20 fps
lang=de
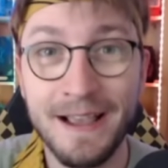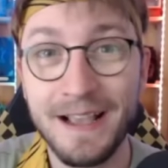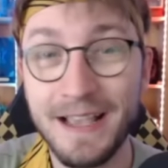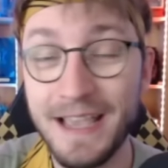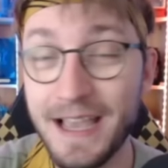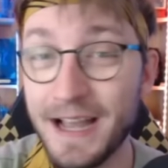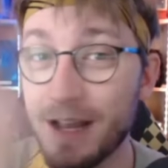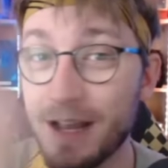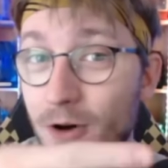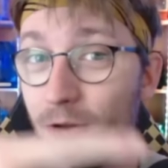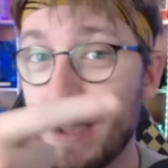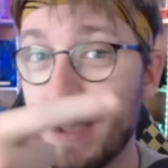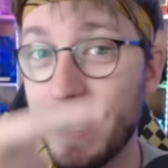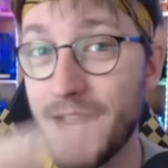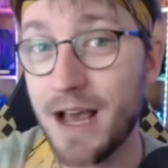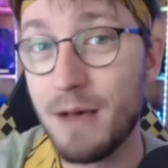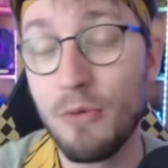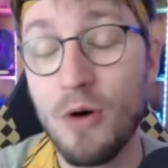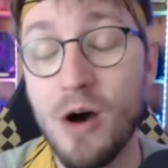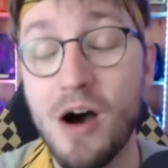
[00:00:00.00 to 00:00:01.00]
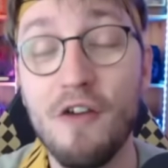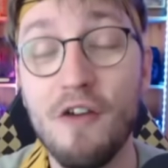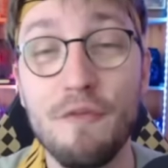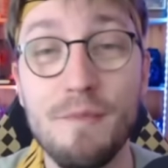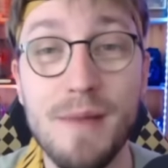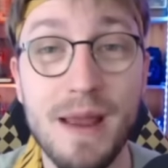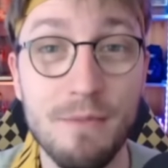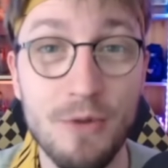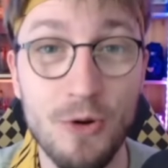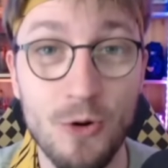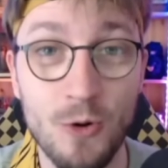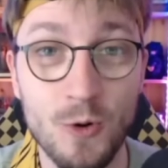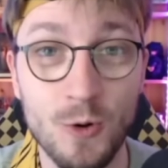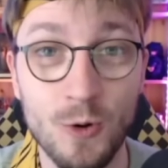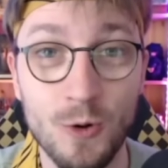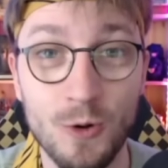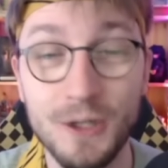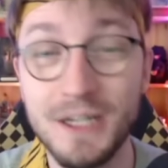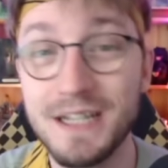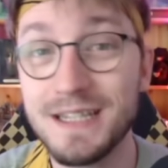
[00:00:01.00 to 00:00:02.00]
Gerne auch ein Abo auf meinem
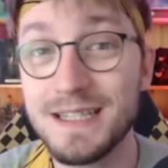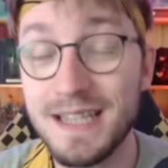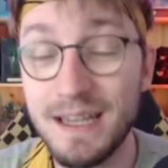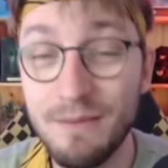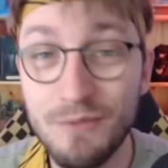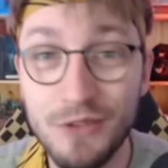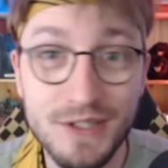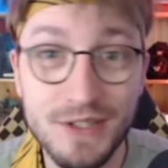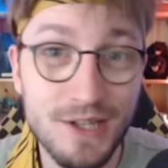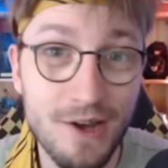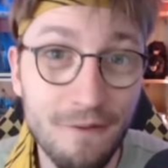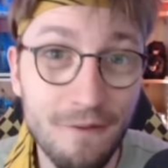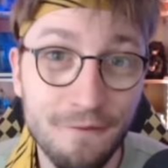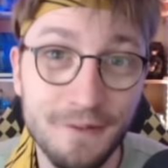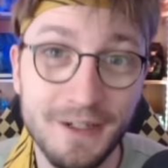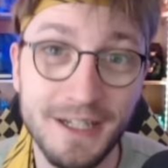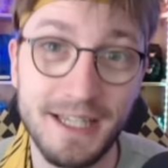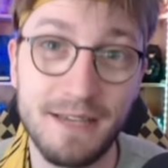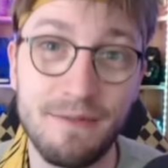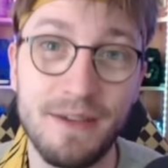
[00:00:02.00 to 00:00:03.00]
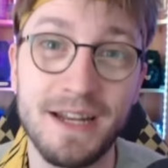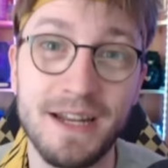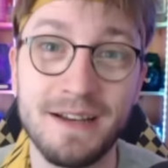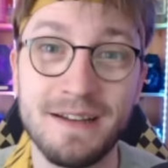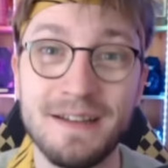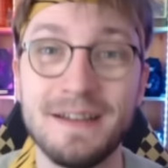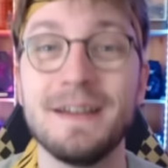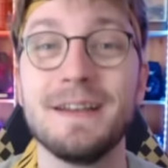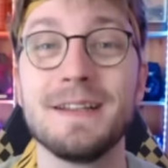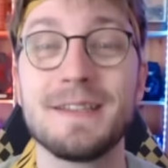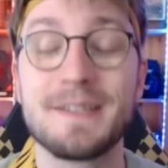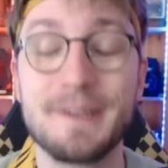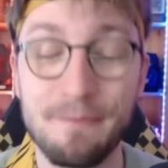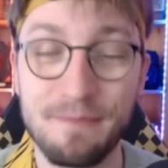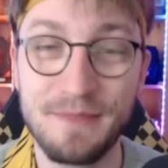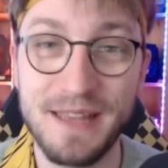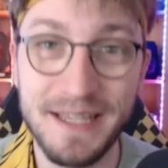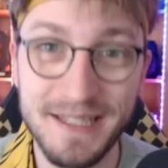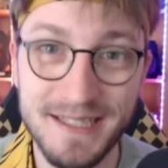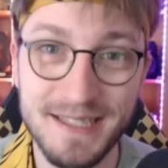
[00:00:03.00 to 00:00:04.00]
Logo und dann sehen wir uns hoffentlich wieder zum
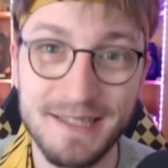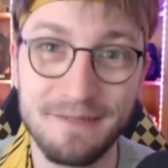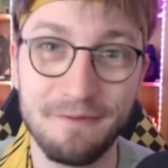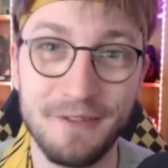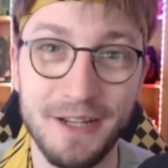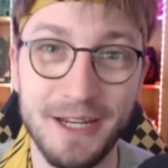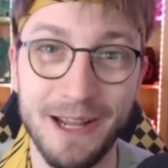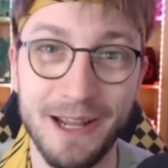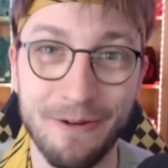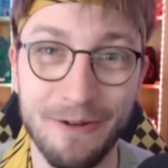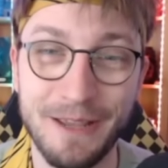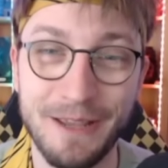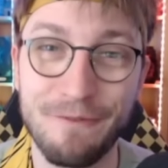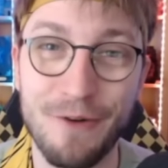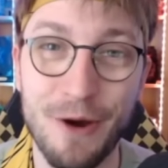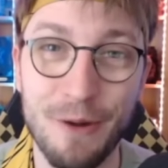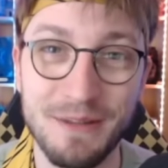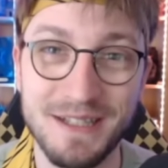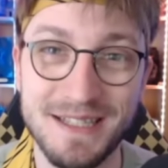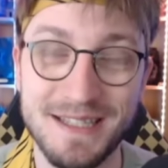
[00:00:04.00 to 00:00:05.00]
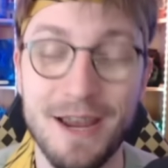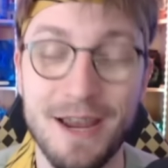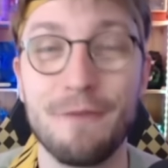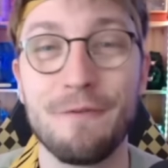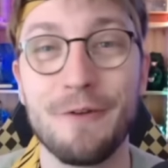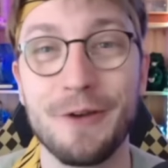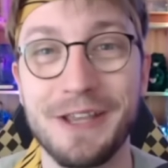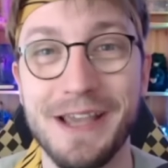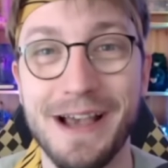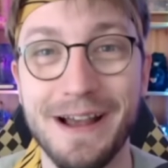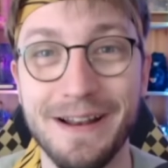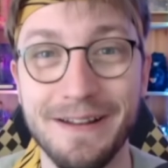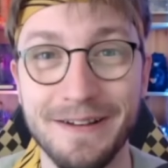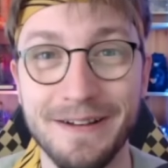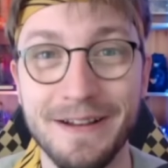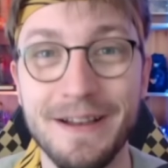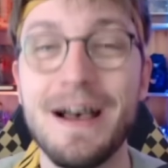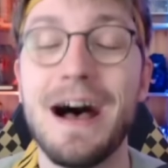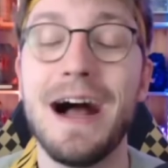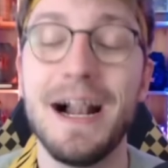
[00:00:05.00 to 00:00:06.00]
nächsten Video. Ich freue mich sehr auf euch
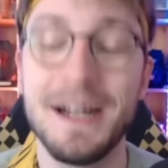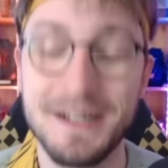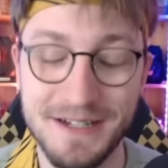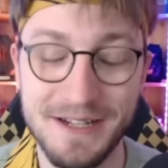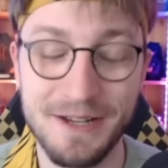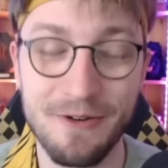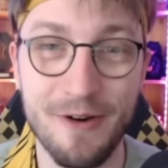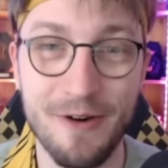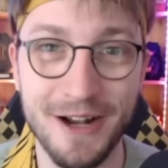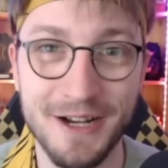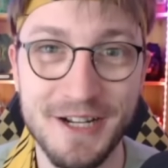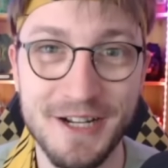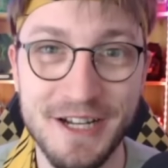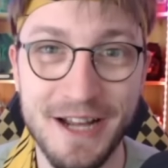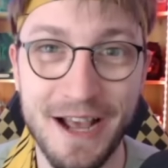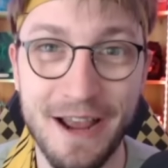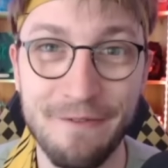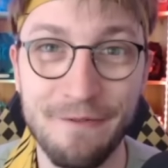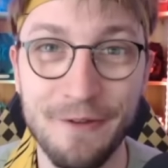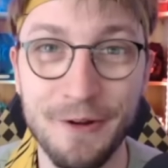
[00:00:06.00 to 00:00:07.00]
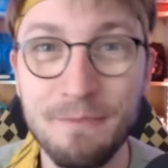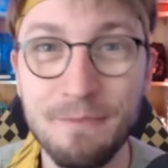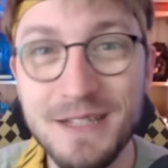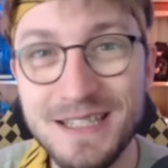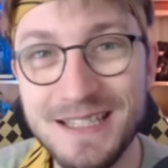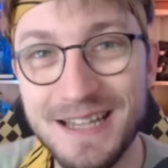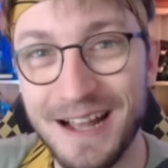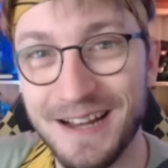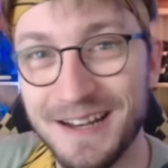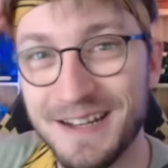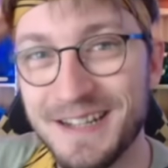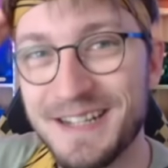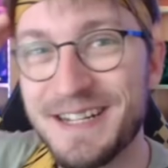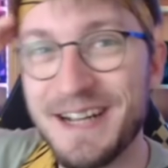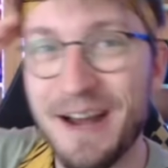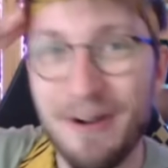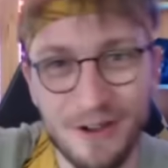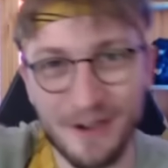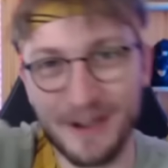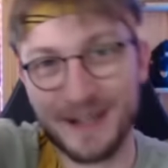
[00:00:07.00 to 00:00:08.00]
alle. Haltet die Ohren steif und bis dann.
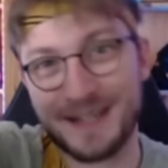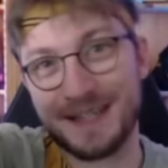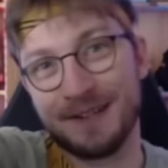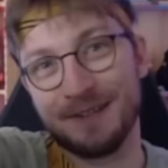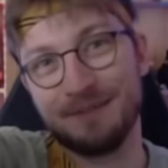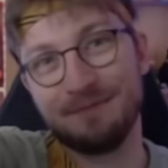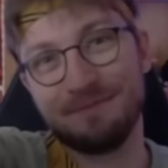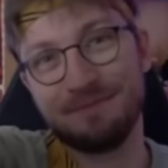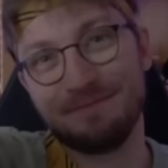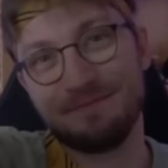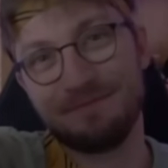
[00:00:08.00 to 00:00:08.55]
Ciao, Leute.